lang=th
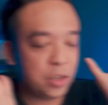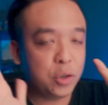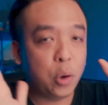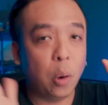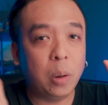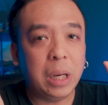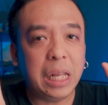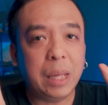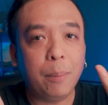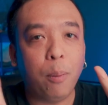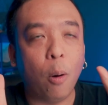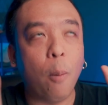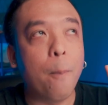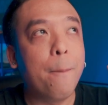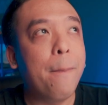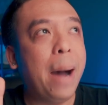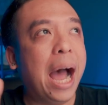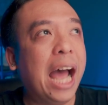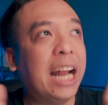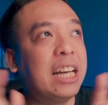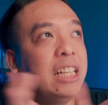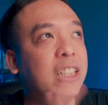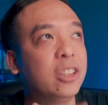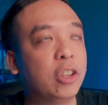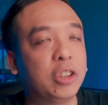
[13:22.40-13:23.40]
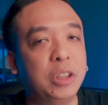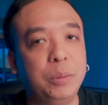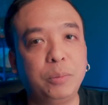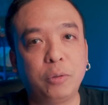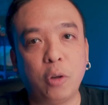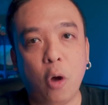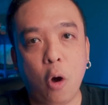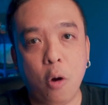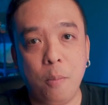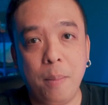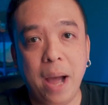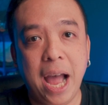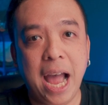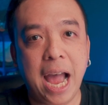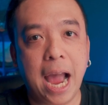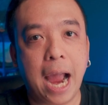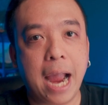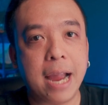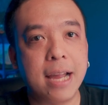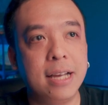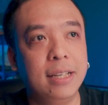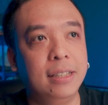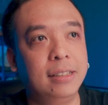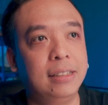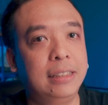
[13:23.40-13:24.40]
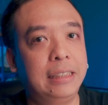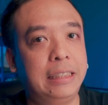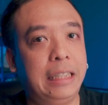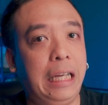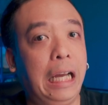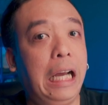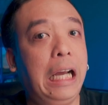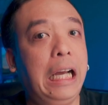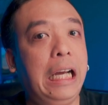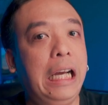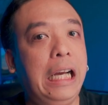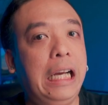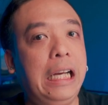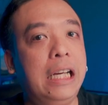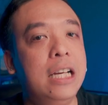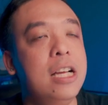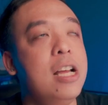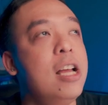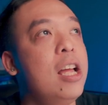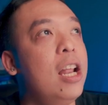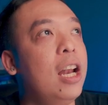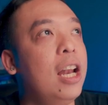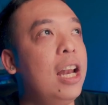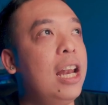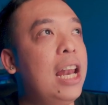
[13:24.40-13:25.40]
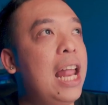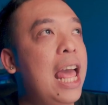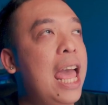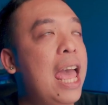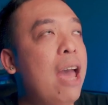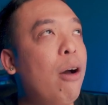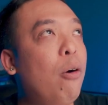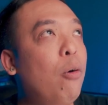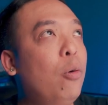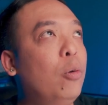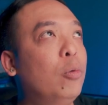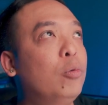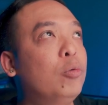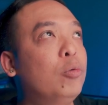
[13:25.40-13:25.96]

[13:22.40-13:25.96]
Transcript: ช่วงนี้ผมบ้าหนึ่งต่อสิบสองมาก เออ แล้ว